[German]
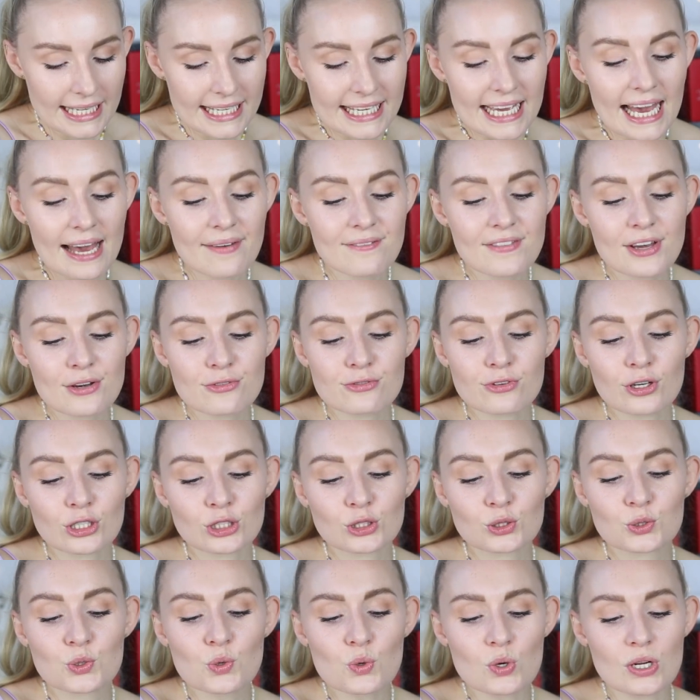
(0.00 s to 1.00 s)
Hier haben wir
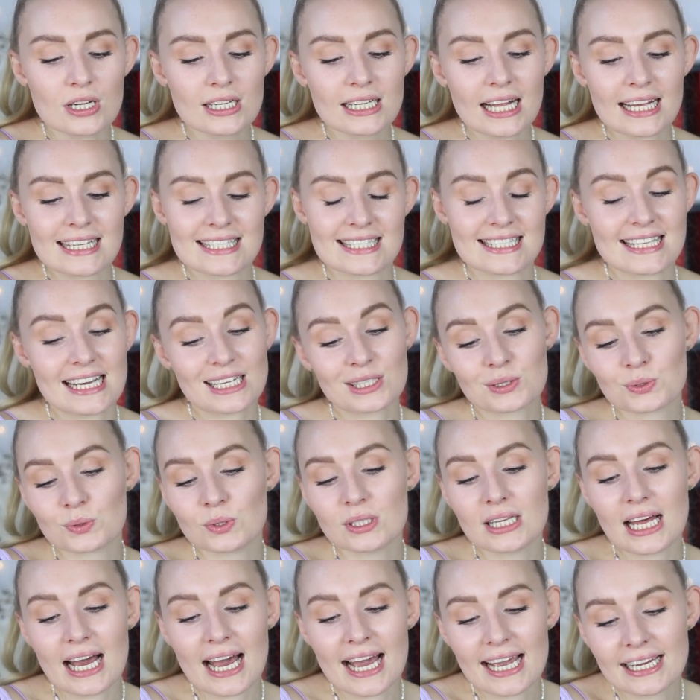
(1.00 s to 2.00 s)
von Ghoul, sehr
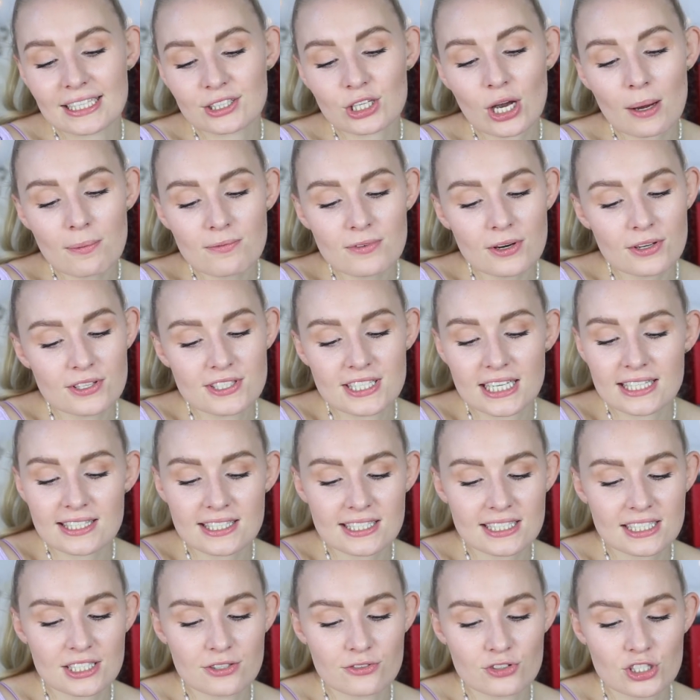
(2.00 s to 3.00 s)
cool, ein
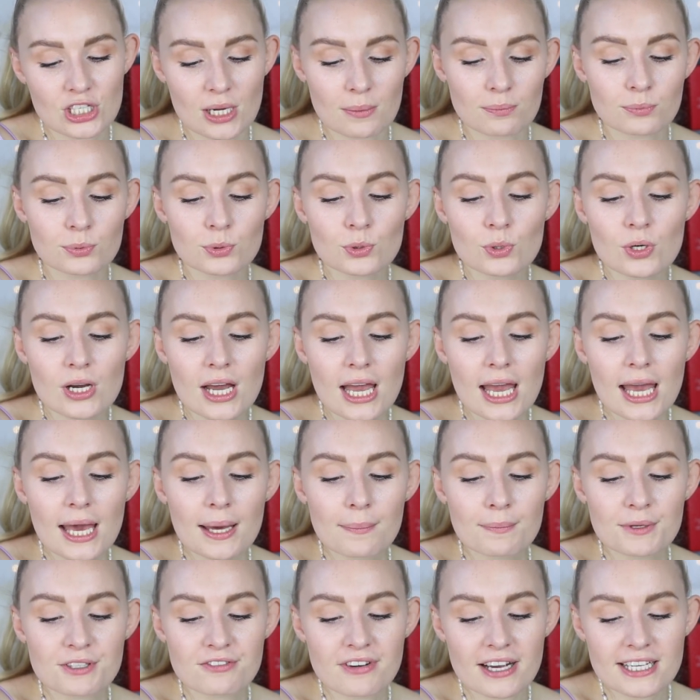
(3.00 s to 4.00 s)
Kopfhaut-Sensitiv-Shampoo
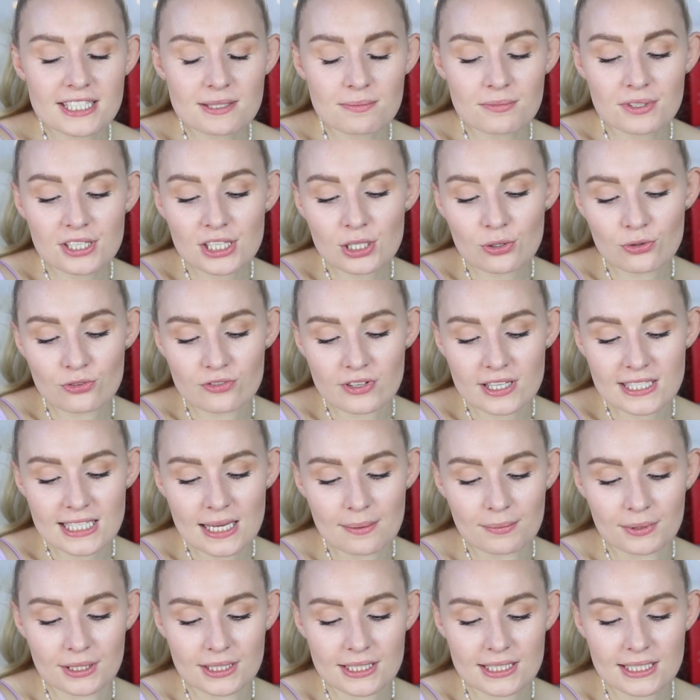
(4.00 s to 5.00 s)
mit weißem Tee und
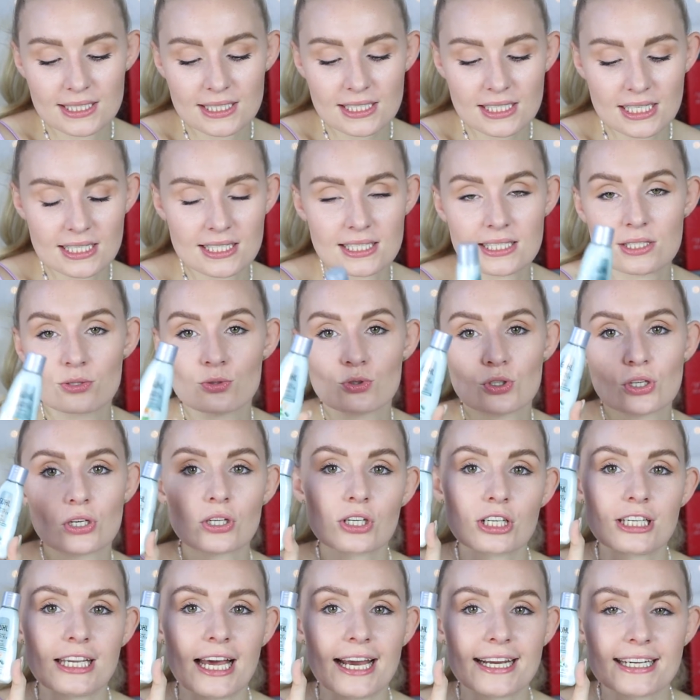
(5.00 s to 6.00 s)
Wasserminze. Das ist so eine
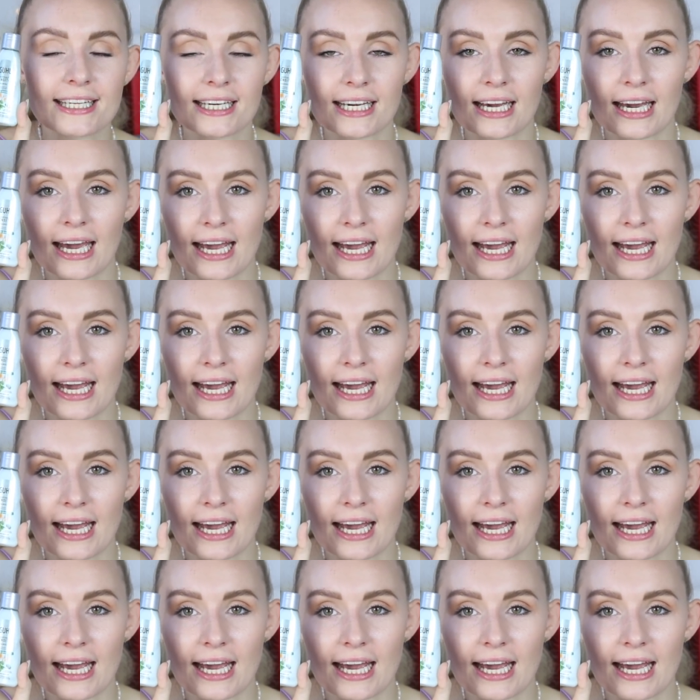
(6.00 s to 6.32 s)
kleine